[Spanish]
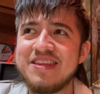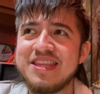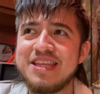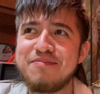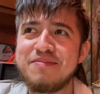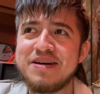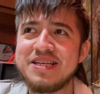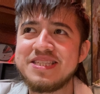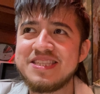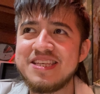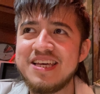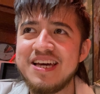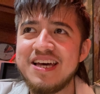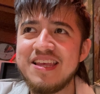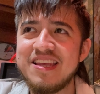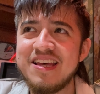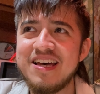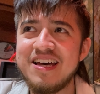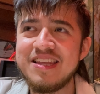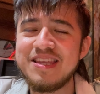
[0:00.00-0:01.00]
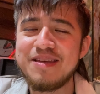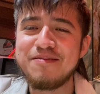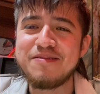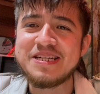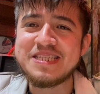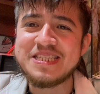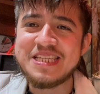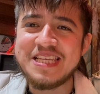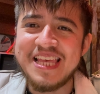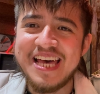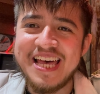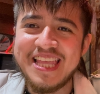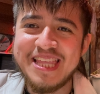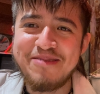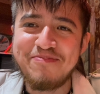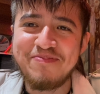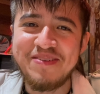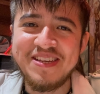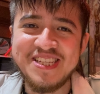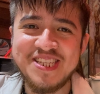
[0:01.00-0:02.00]
demasiada diversidad de
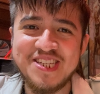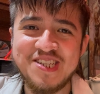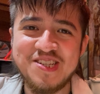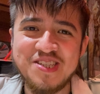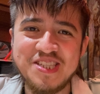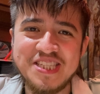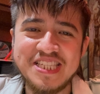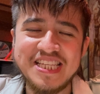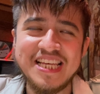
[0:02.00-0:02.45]
pinchos.